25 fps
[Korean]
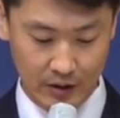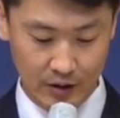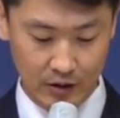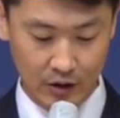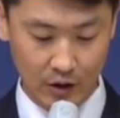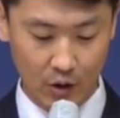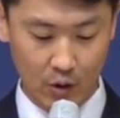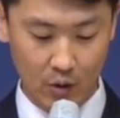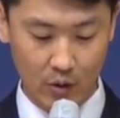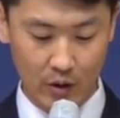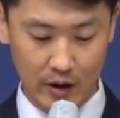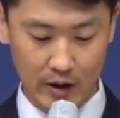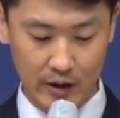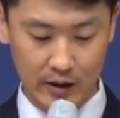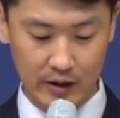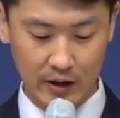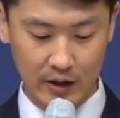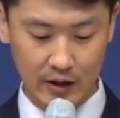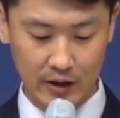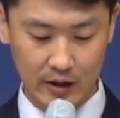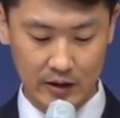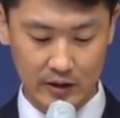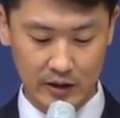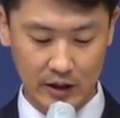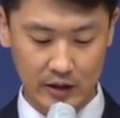여호와의
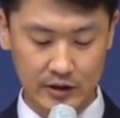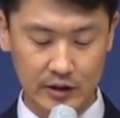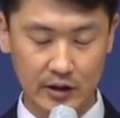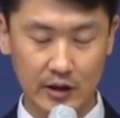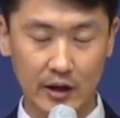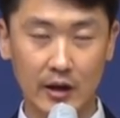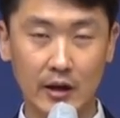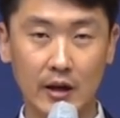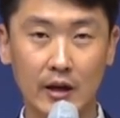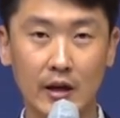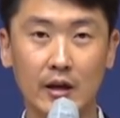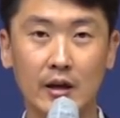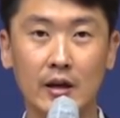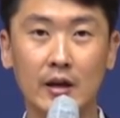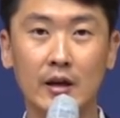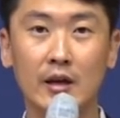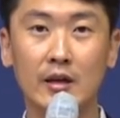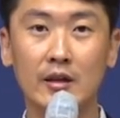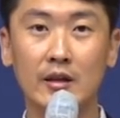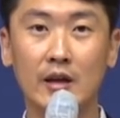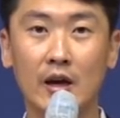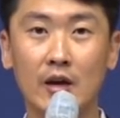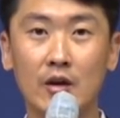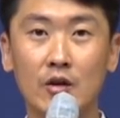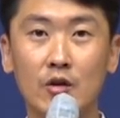날이 자신에게
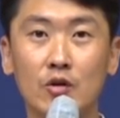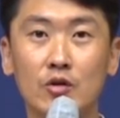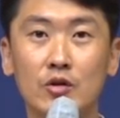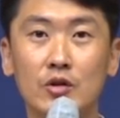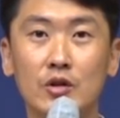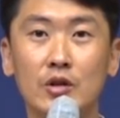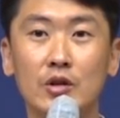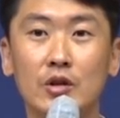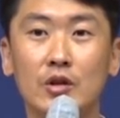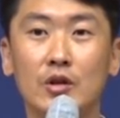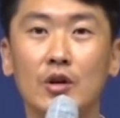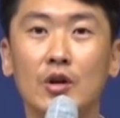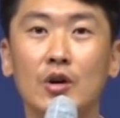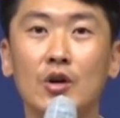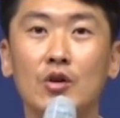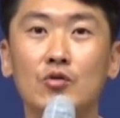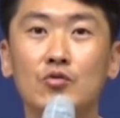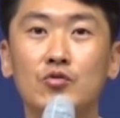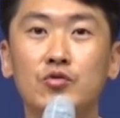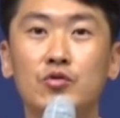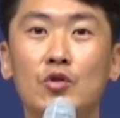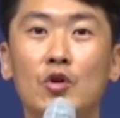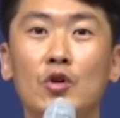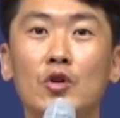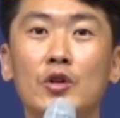당연히
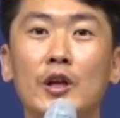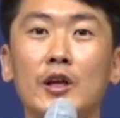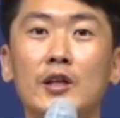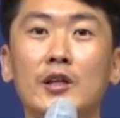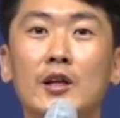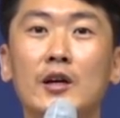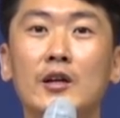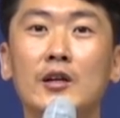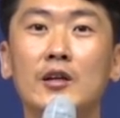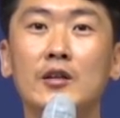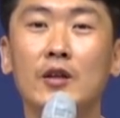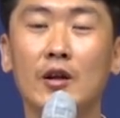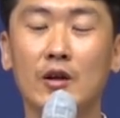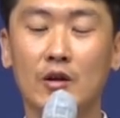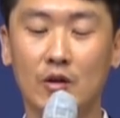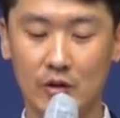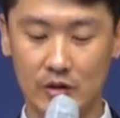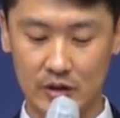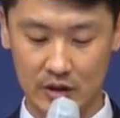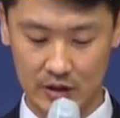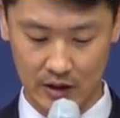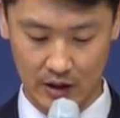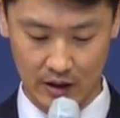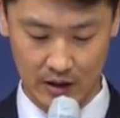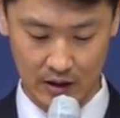구원의 날이 될
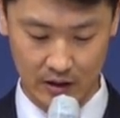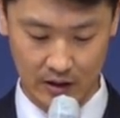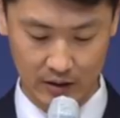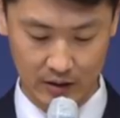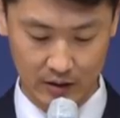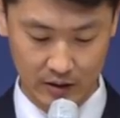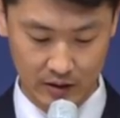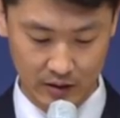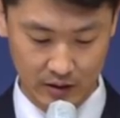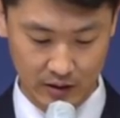것이다